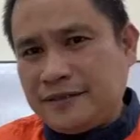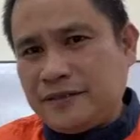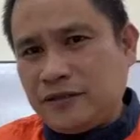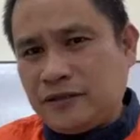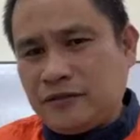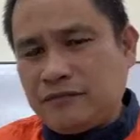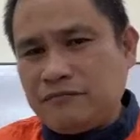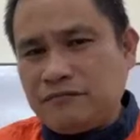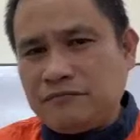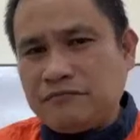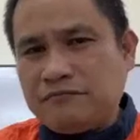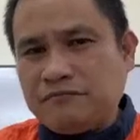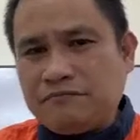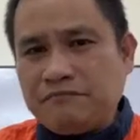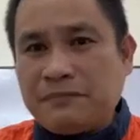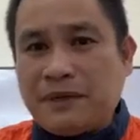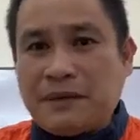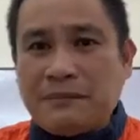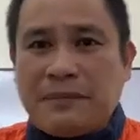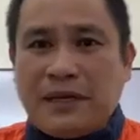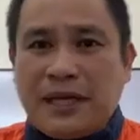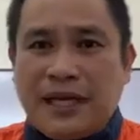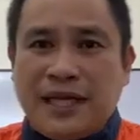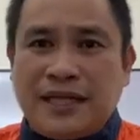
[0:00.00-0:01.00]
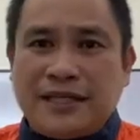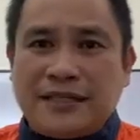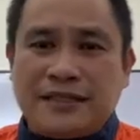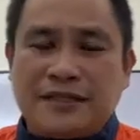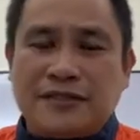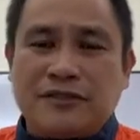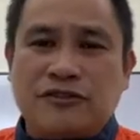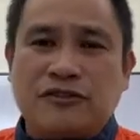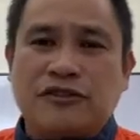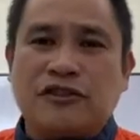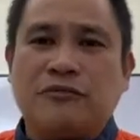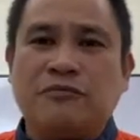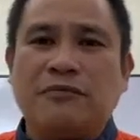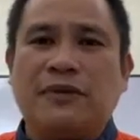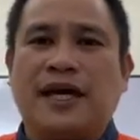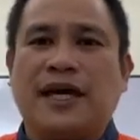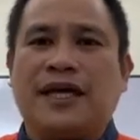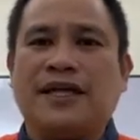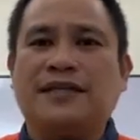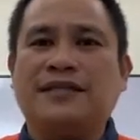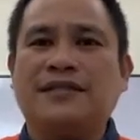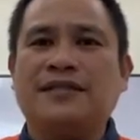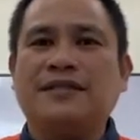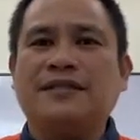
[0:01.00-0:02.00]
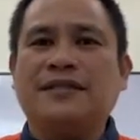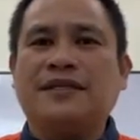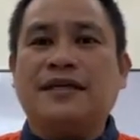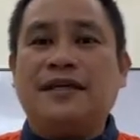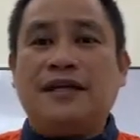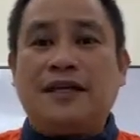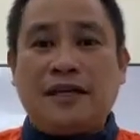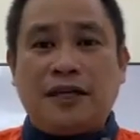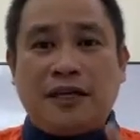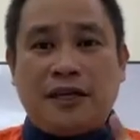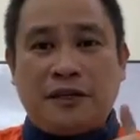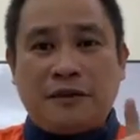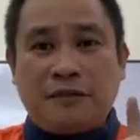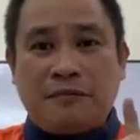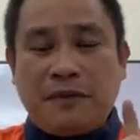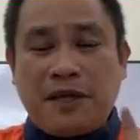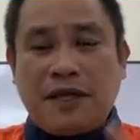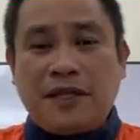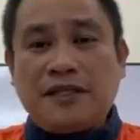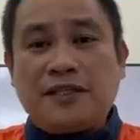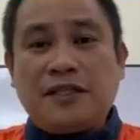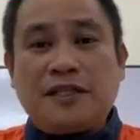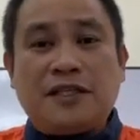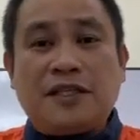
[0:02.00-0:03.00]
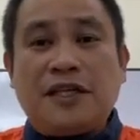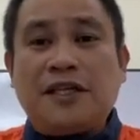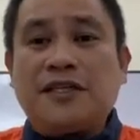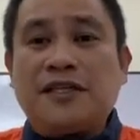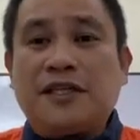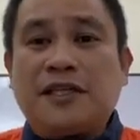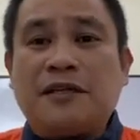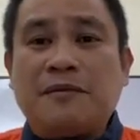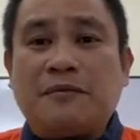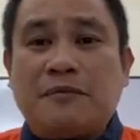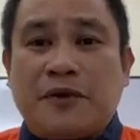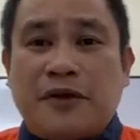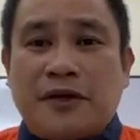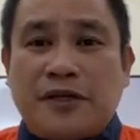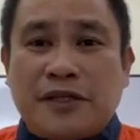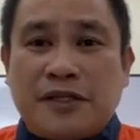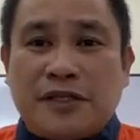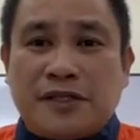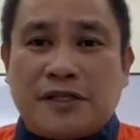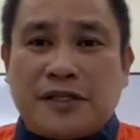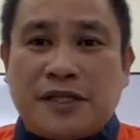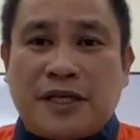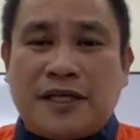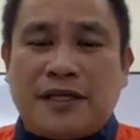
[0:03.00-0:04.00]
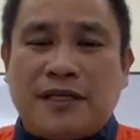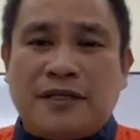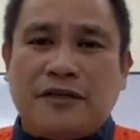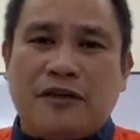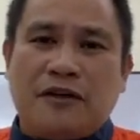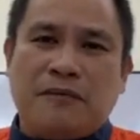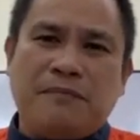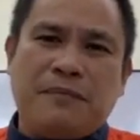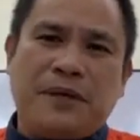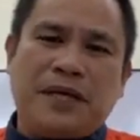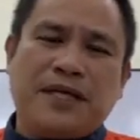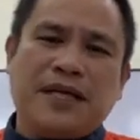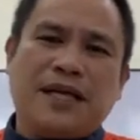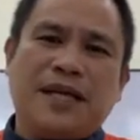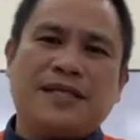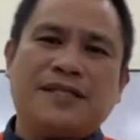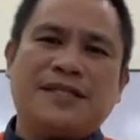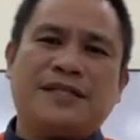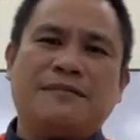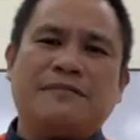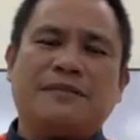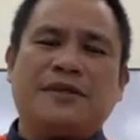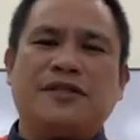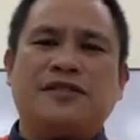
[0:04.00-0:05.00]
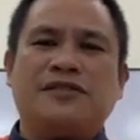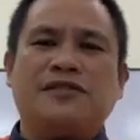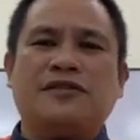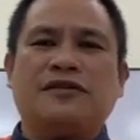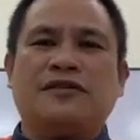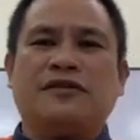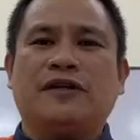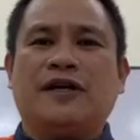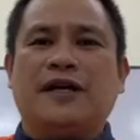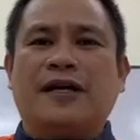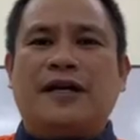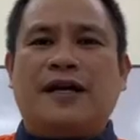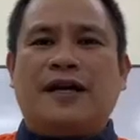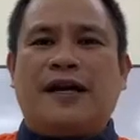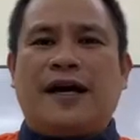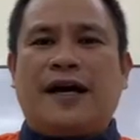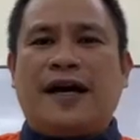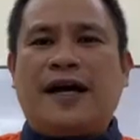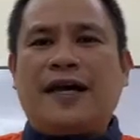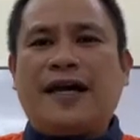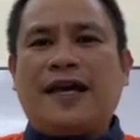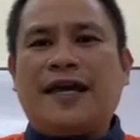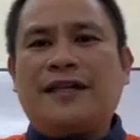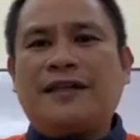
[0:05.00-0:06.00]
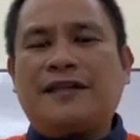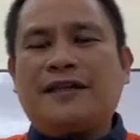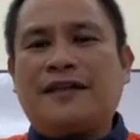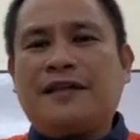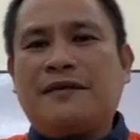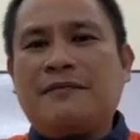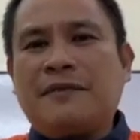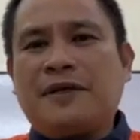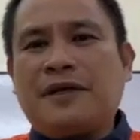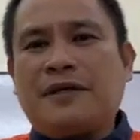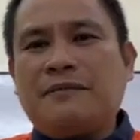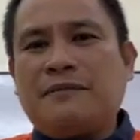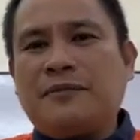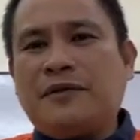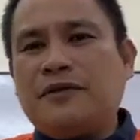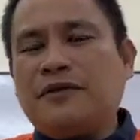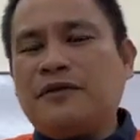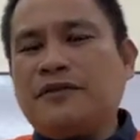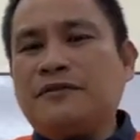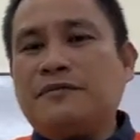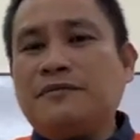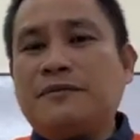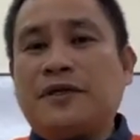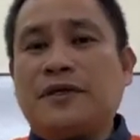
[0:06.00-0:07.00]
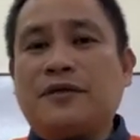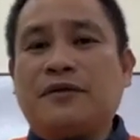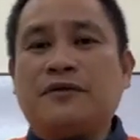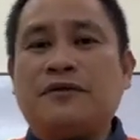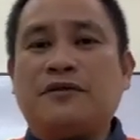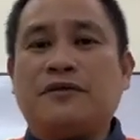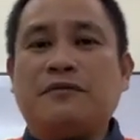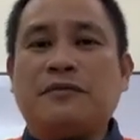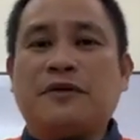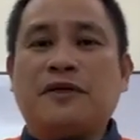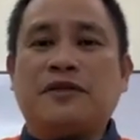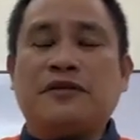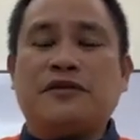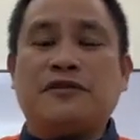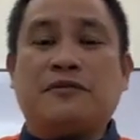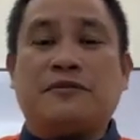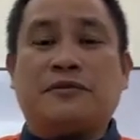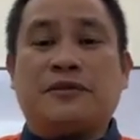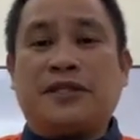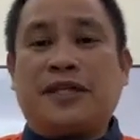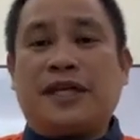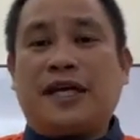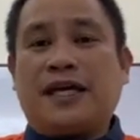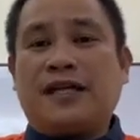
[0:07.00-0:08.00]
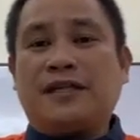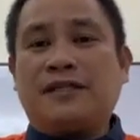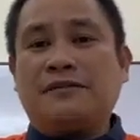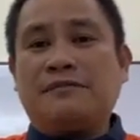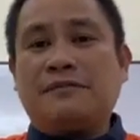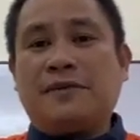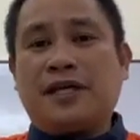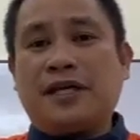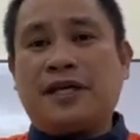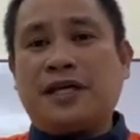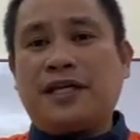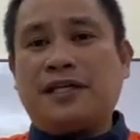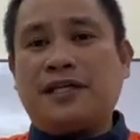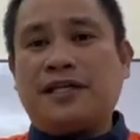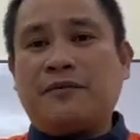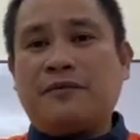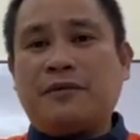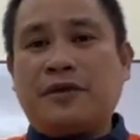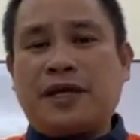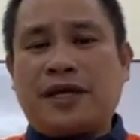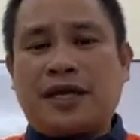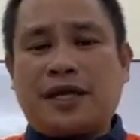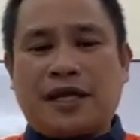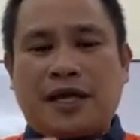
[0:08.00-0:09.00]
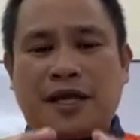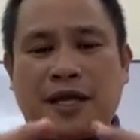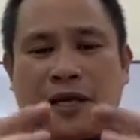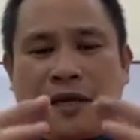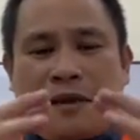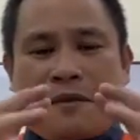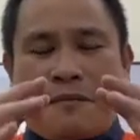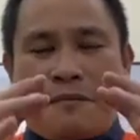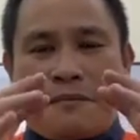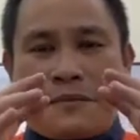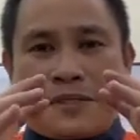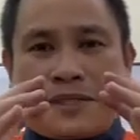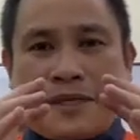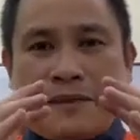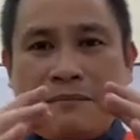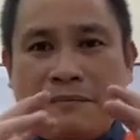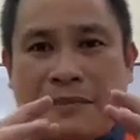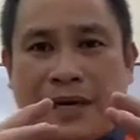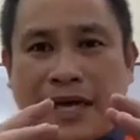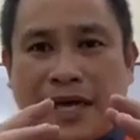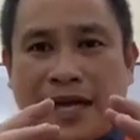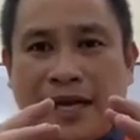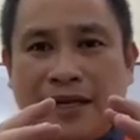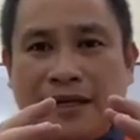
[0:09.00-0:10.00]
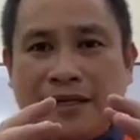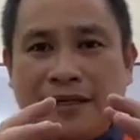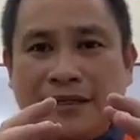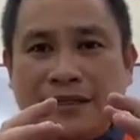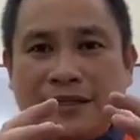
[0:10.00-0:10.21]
no? Mabilis, strobe lights. It means it is an emergency, no? Pag nasa medyo high-end na ng mga malls, mga condominiums, hotels, makikita mo niyan, sa bell,